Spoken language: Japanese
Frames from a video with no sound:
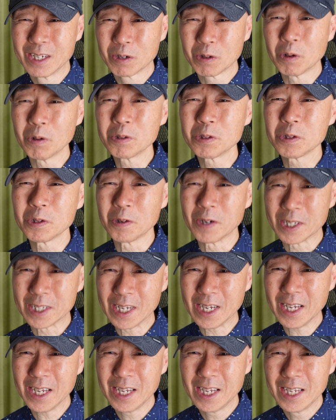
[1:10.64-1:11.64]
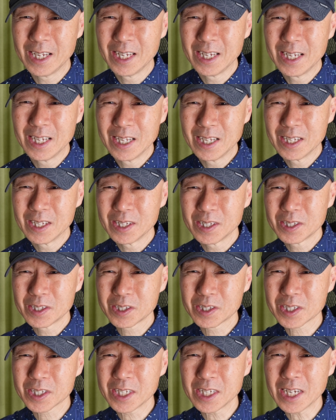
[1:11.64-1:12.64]
今度はね、
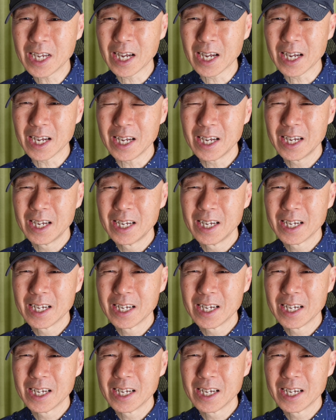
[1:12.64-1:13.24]
月が